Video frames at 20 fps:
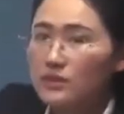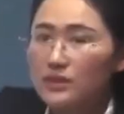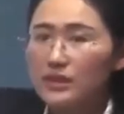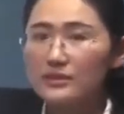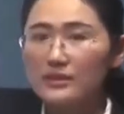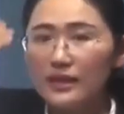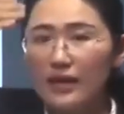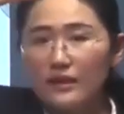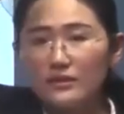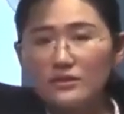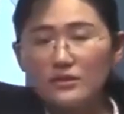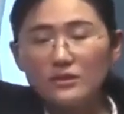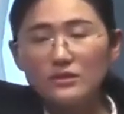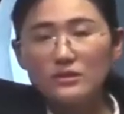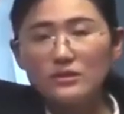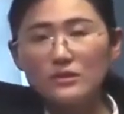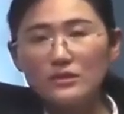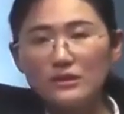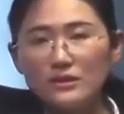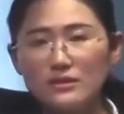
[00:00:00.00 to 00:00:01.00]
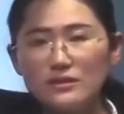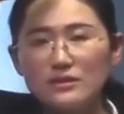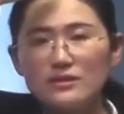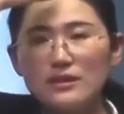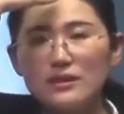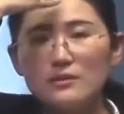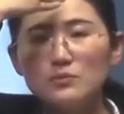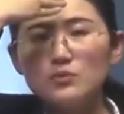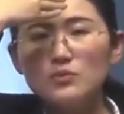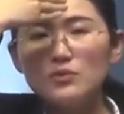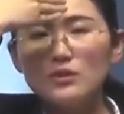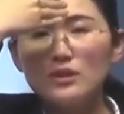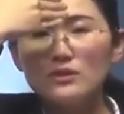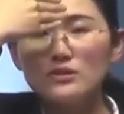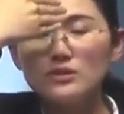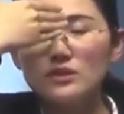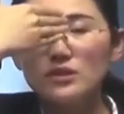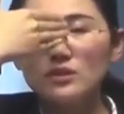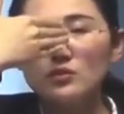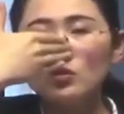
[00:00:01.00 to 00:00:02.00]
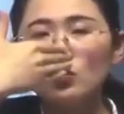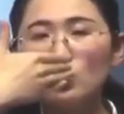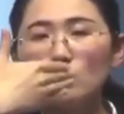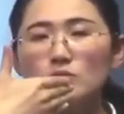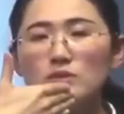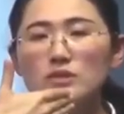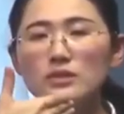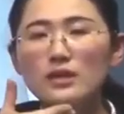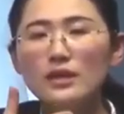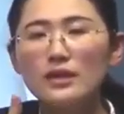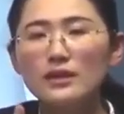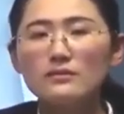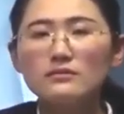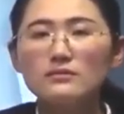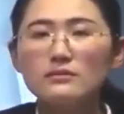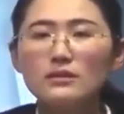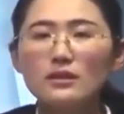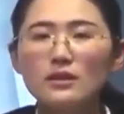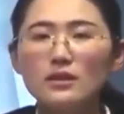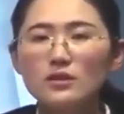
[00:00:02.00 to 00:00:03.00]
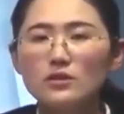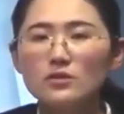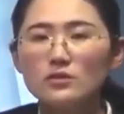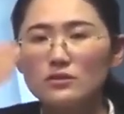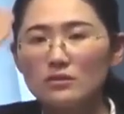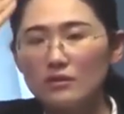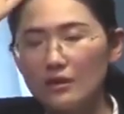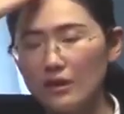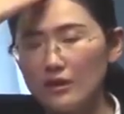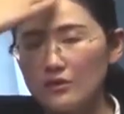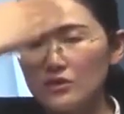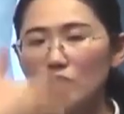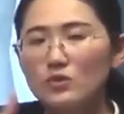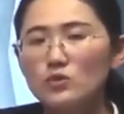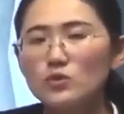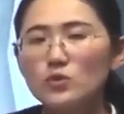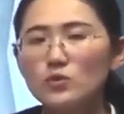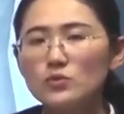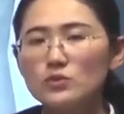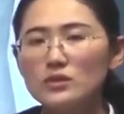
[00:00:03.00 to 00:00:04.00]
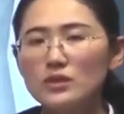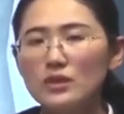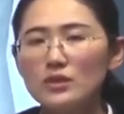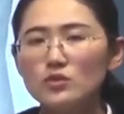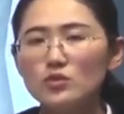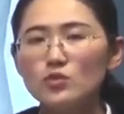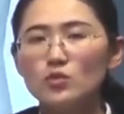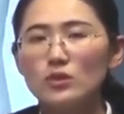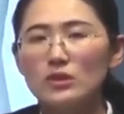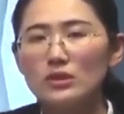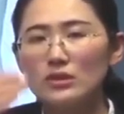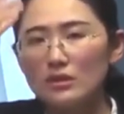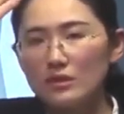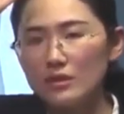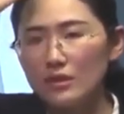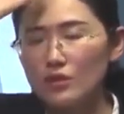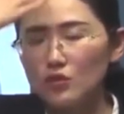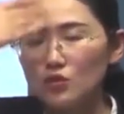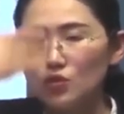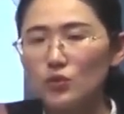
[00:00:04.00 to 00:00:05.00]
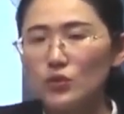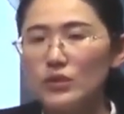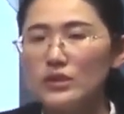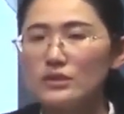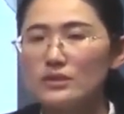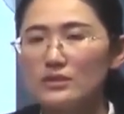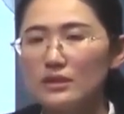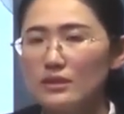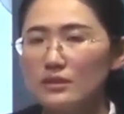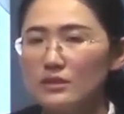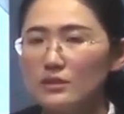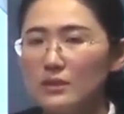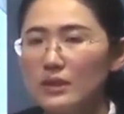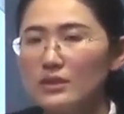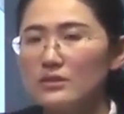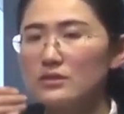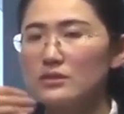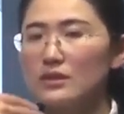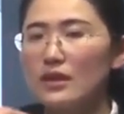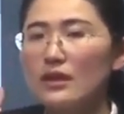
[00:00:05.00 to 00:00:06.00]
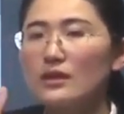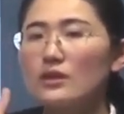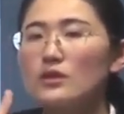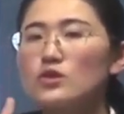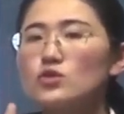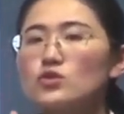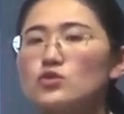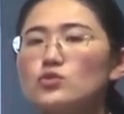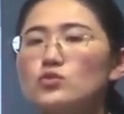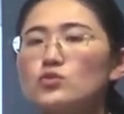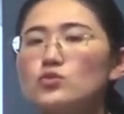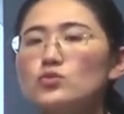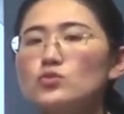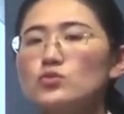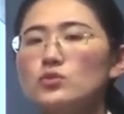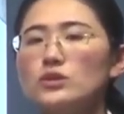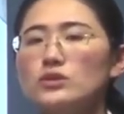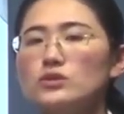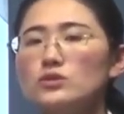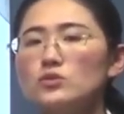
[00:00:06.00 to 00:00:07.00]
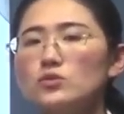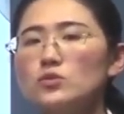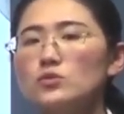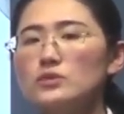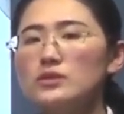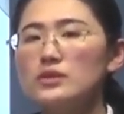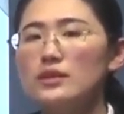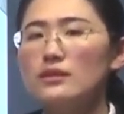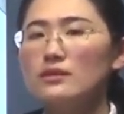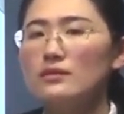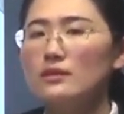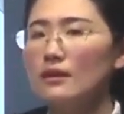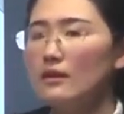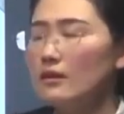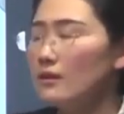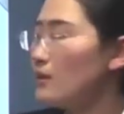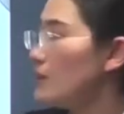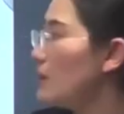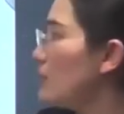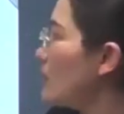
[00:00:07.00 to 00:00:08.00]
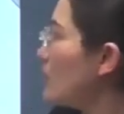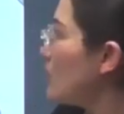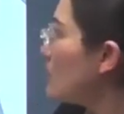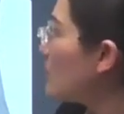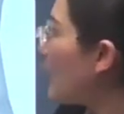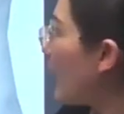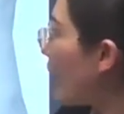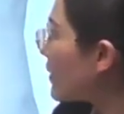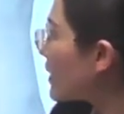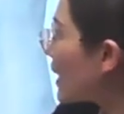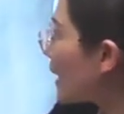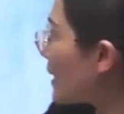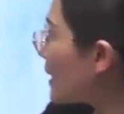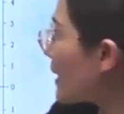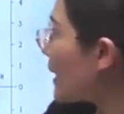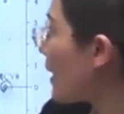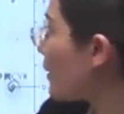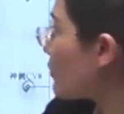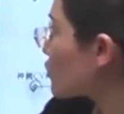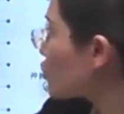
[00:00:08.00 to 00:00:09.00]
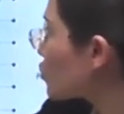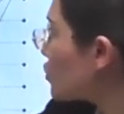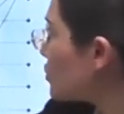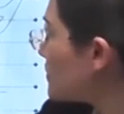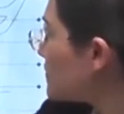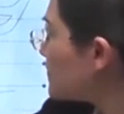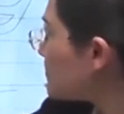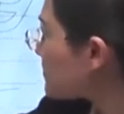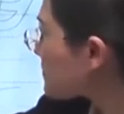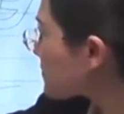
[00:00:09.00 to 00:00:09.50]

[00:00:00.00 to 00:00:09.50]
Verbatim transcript: 是在咱人体的前部的正中间，啊，正中间做的一条垂线，一般是在胸骨的正中间啊。旁开两寸，